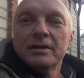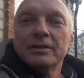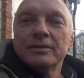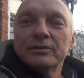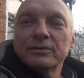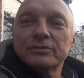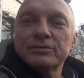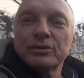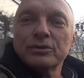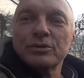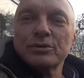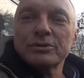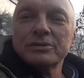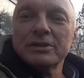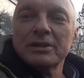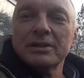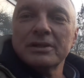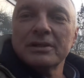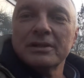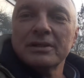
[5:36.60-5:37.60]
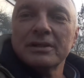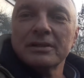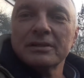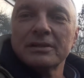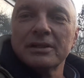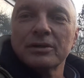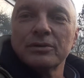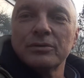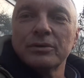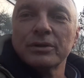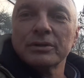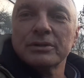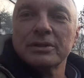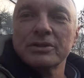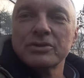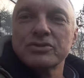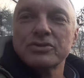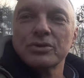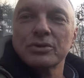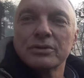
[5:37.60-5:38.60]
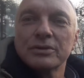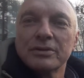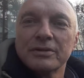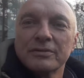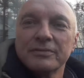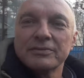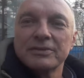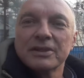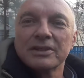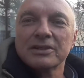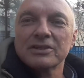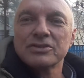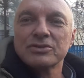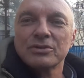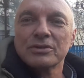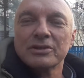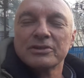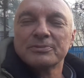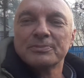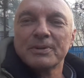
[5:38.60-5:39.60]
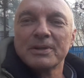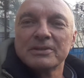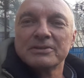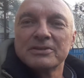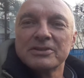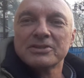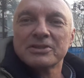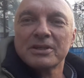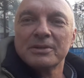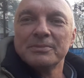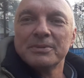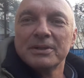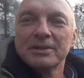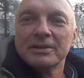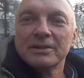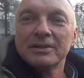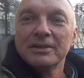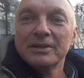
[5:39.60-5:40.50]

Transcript: Ну все, друзья, такой вот отчет. Всех еще раз с праздничками.